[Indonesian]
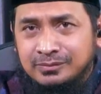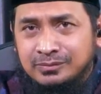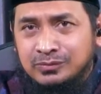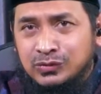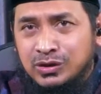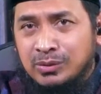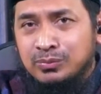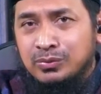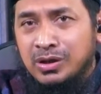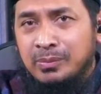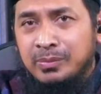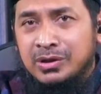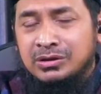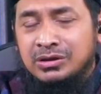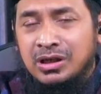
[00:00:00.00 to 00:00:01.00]
Bukan pula
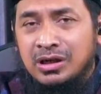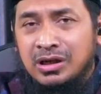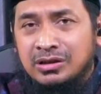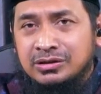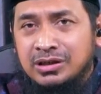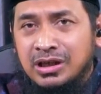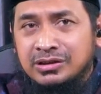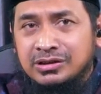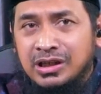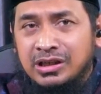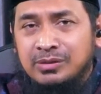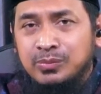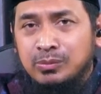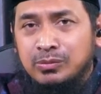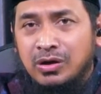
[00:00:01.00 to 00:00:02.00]
pada tanggal-tanggal
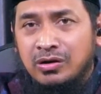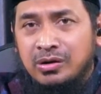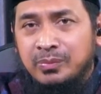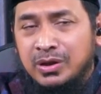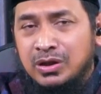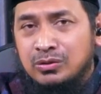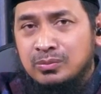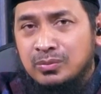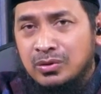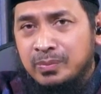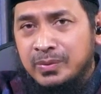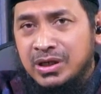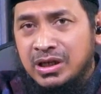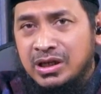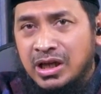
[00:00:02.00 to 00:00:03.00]
selain pemak orang pergi umroh
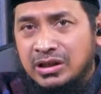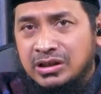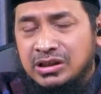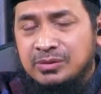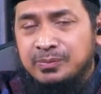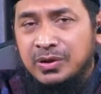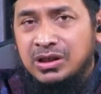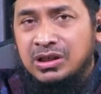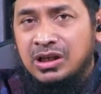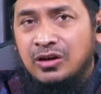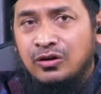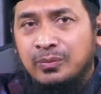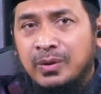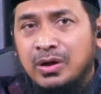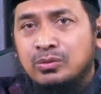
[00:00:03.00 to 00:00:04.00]
pada hari-hari ini pergi ke
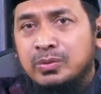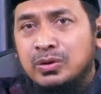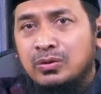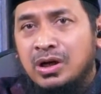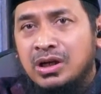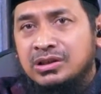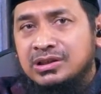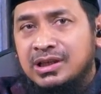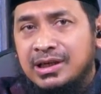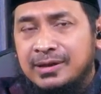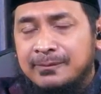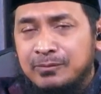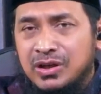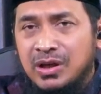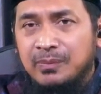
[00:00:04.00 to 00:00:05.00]
Arafah lalu berdoa
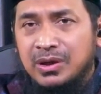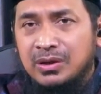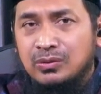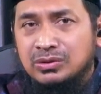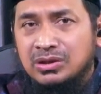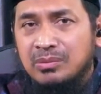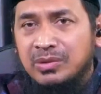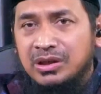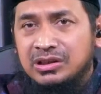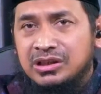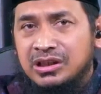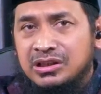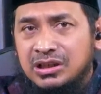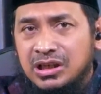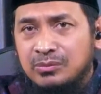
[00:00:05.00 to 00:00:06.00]
sana mendapat keutamaan
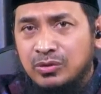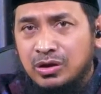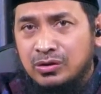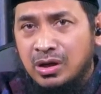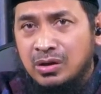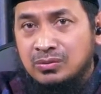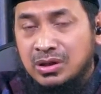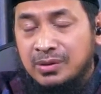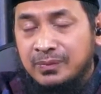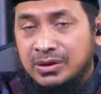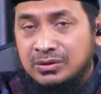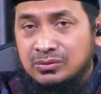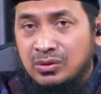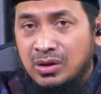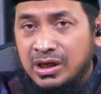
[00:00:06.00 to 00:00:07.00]
menjanjikan bahwa doa
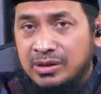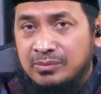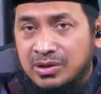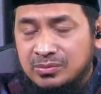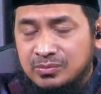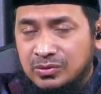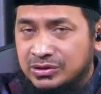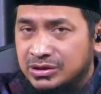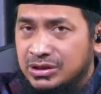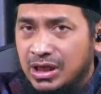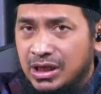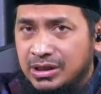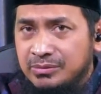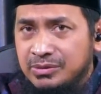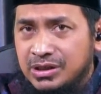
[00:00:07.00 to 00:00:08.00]
Arafah itu doa yang makbul.
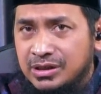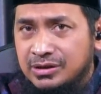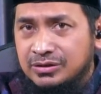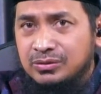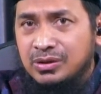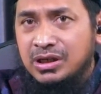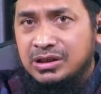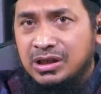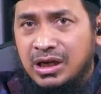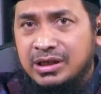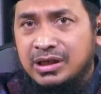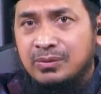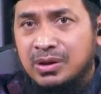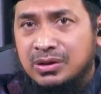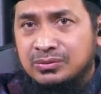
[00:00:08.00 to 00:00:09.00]
Tidak demikian. Itu hanya
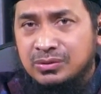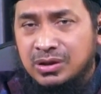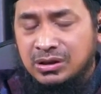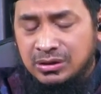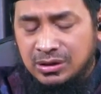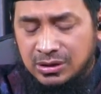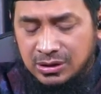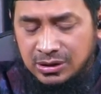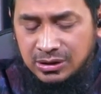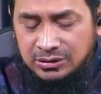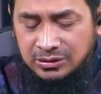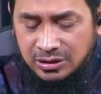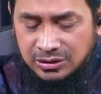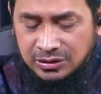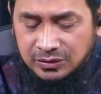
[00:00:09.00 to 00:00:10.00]
ada waktu dan
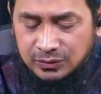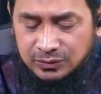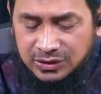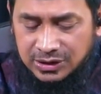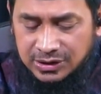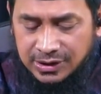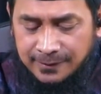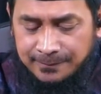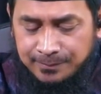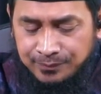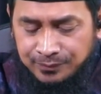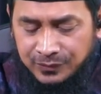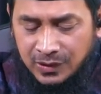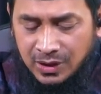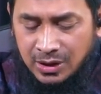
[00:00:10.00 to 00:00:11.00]
tertentu saja.
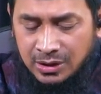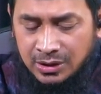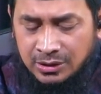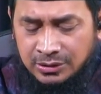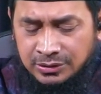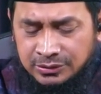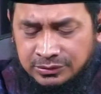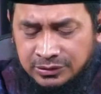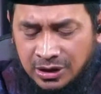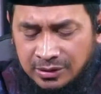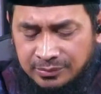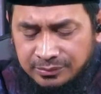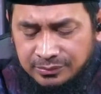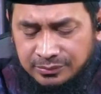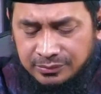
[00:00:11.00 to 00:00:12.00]

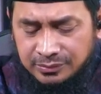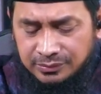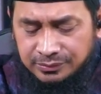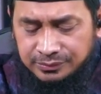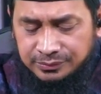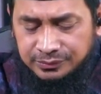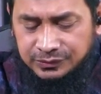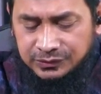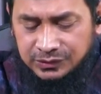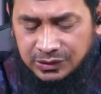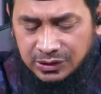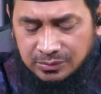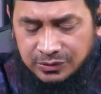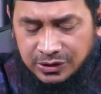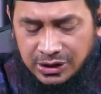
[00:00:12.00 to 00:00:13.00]
Baik.
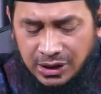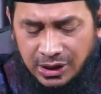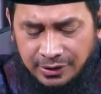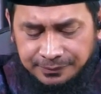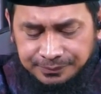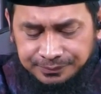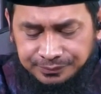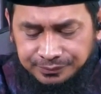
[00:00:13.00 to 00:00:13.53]
Kemudian